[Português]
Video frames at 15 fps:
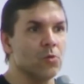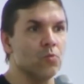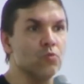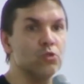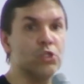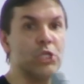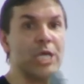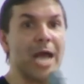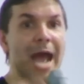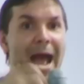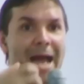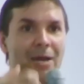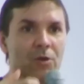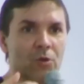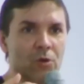um
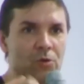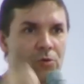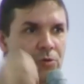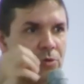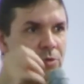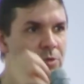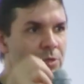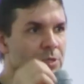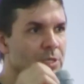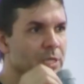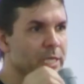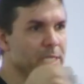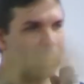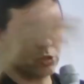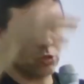diálogo
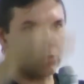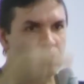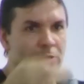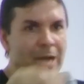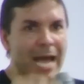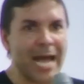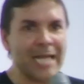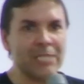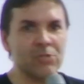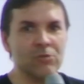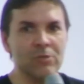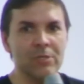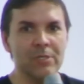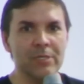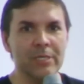
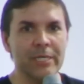estruturado